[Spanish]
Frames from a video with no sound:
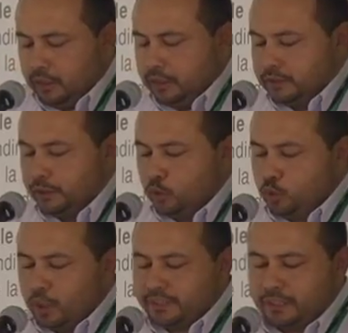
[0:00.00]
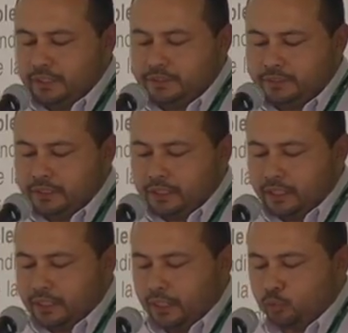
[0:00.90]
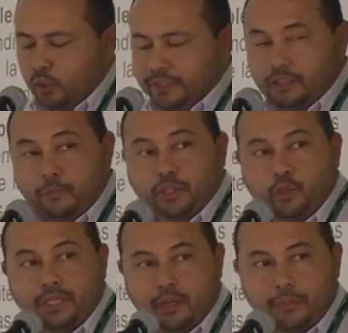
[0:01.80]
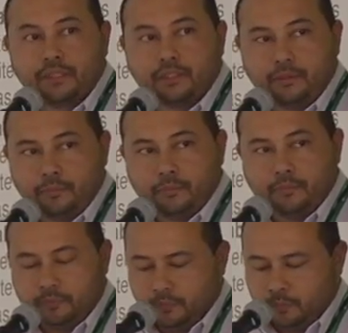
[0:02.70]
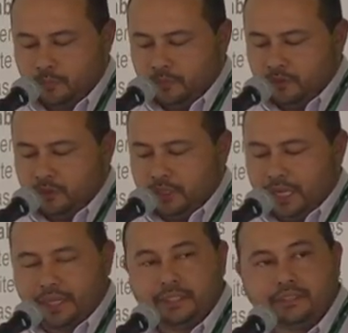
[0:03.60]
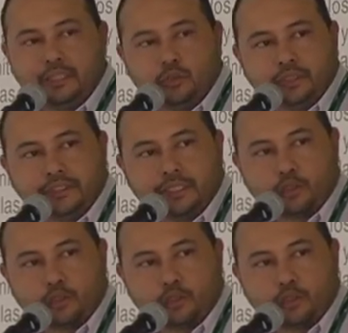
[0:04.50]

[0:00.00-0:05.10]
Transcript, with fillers: Según una estadística que actualiza periódicamente la agencia de noticias